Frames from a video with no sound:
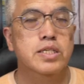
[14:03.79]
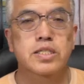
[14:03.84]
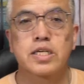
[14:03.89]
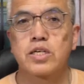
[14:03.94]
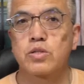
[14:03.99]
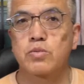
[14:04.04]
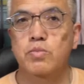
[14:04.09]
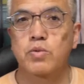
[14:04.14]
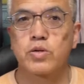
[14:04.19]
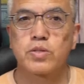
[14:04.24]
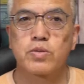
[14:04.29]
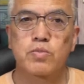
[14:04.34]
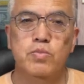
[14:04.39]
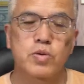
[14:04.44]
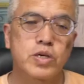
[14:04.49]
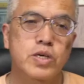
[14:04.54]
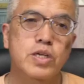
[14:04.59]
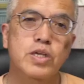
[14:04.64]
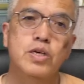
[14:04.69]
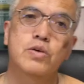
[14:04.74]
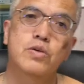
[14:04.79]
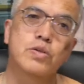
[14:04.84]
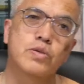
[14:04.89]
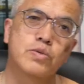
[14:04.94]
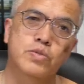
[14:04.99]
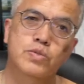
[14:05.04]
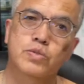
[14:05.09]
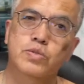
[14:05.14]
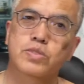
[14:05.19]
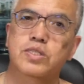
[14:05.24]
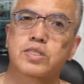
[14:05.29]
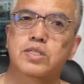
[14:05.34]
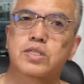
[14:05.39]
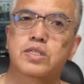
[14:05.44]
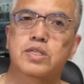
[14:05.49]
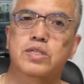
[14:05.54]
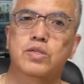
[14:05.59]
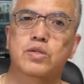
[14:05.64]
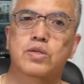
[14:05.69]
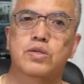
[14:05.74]
ちゃんとボケるように映
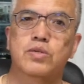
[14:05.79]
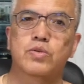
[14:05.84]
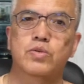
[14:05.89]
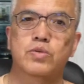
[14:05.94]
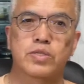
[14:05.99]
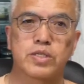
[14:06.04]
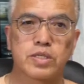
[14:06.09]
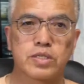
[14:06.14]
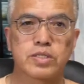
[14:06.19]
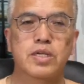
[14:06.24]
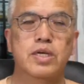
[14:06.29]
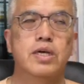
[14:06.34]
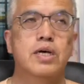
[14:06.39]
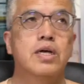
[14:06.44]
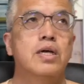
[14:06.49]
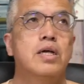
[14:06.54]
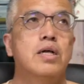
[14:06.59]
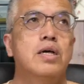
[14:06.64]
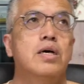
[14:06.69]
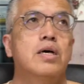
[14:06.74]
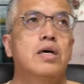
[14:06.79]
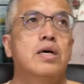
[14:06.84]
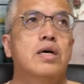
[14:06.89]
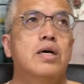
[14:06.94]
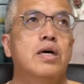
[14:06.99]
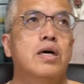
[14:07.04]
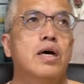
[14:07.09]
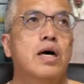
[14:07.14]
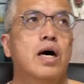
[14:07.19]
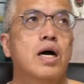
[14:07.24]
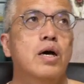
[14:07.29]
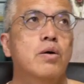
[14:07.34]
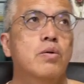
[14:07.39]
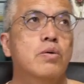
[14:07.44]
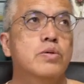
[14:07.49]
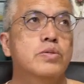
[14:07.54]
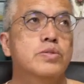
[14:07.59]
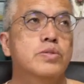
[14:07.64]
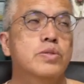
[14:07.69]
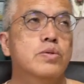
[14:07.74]
るんですね。
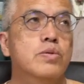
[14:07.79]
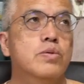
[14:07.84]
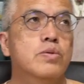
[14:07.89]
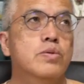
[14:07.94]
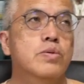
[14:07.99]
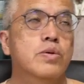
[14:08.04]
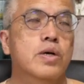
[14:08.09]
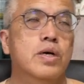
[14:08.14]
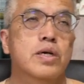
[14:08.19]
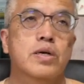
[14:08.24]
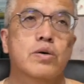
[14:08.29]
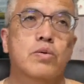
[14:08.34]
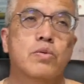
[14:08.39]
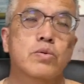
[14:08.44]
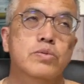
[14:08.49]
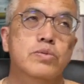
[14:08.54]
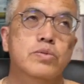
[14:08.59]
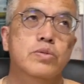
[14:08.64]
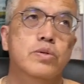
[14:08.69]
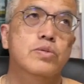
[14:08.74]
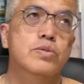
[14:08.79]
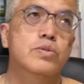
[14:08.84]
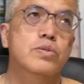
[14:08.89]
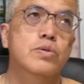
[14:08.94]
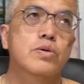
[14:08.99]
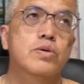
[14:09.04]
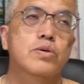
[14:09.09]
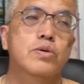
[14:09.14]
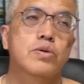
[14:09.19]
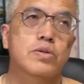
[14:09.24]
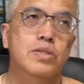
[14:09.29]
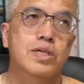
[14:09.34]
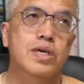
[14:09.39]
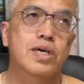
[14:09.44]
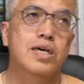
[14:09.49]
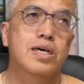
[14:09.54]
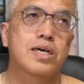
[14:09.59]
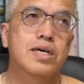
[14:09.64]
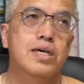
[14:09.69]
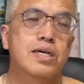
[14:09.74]
iPhone15 とかね、本当にすごいの
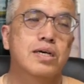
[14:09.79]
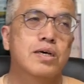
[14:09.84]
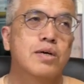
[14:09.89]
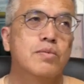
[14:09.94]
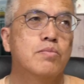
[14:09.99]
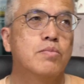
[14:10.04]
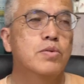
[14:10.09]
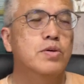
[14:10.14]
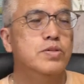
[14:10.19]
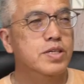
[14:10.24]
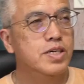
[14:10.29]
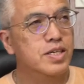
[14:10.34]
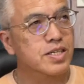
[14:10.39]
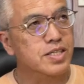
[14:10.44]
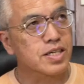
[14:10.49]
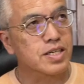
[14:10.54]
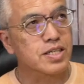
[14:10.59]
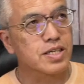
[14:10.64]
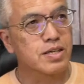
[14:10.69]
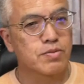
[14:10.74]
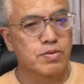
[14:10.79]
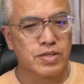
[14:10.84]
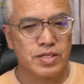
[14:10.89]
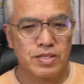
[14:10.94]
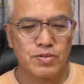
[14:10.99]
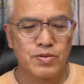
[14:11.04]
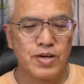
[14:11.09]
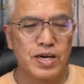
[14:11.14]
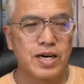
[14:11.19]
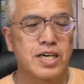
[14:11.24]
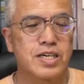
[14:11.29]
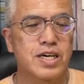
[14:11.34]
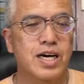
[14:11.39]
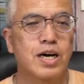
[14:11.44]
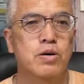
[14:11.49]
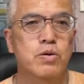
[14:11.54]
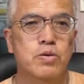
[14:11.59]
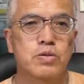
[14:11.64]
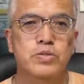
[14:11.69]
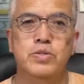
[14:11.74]
で、もしかしたらね、私は
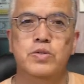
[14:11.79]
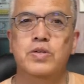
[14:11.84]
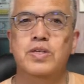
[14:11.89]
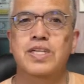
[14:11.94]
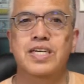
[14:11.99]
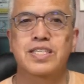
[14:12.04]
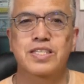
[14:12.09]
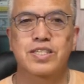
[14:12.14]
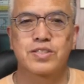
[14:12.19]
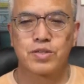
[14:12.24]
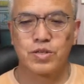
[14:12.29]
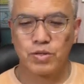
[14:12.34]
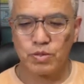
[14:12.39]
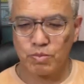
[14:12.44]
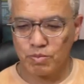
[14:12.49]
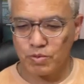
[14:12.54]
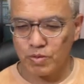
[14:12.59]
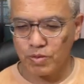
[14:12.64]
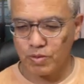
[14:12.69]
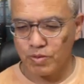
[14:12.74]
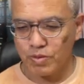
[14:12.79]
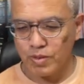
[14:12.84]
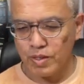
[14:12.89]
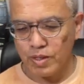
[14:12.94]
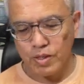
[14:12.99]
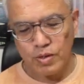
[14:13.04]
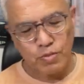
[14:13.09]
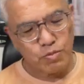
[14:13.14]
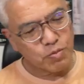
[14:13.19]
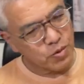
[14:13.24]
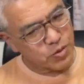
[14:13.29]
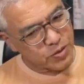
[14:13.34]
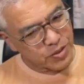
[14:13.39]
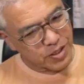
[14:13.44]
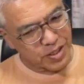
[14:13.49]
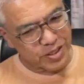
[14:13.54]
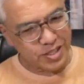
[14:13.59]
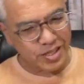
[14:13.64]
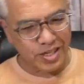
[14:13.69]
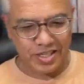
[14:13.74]
iPhone12 なんですけども、もし
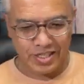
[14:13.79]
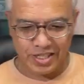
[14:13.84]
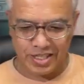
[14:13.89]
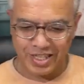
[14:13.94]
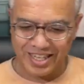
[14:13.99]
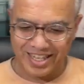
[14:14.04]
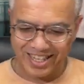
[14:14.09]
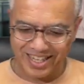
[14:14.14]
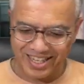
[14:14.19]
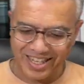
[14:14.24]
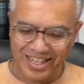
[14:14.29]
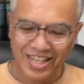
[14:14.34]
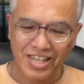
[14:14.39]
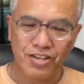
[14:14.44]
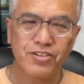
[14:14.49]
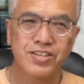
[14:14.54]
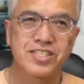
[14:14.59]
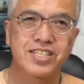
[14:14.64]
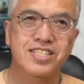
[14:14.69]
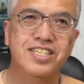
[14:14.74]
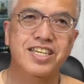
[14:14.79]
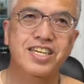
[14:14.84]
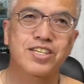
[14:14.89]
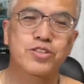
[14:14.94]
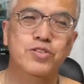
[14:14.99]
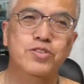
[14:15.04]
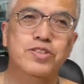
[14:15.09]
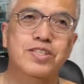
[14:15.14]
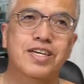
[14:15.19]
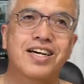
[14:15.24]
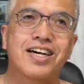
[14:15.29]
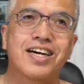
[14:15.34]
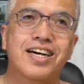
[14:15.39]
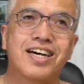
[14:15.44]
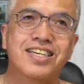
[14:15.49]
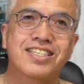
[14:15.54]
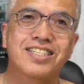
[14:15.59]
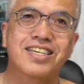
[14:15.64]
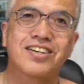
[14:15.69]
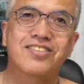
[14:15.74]
かしたらね、私が撮っ
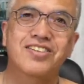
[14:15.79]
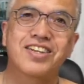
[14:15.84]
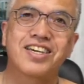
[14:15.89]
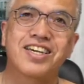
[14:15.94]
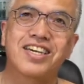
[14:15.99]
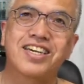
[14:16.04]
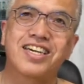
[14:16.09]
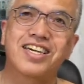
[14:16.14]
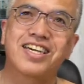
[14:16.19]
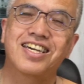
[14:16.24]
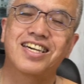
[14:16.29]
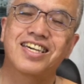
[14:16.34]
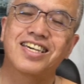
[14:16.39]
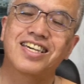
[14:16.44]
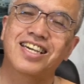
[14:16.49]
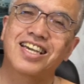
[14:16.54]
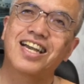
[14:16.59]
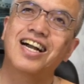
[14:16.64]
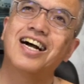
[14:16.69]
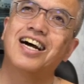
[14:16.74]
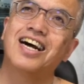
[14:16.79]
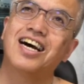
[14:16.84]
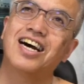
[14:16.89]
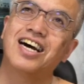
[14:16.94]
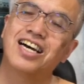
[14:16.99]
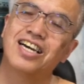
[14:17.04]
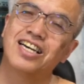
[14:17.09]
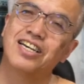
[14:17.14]
た作例が、